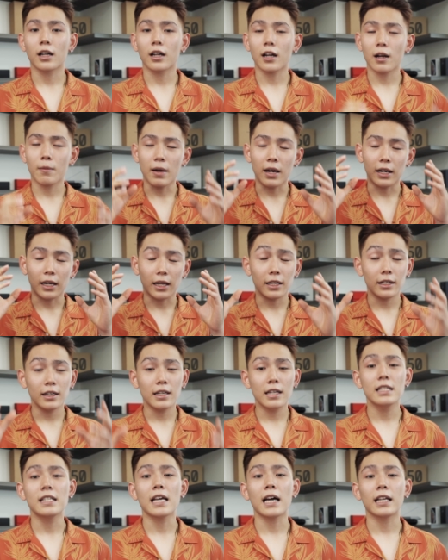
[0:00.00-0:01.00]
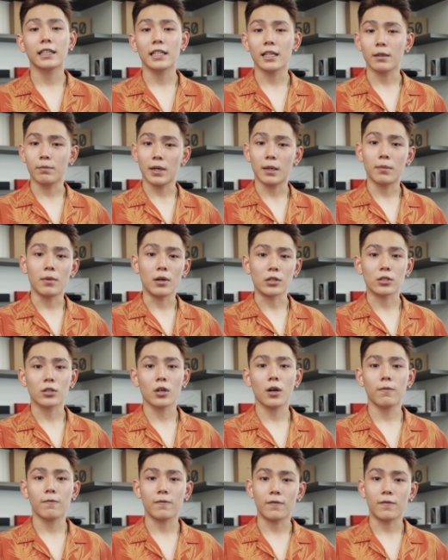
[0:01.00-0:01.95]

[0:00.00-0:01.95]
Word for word: các bạn hãy đi ra tiệm barbershop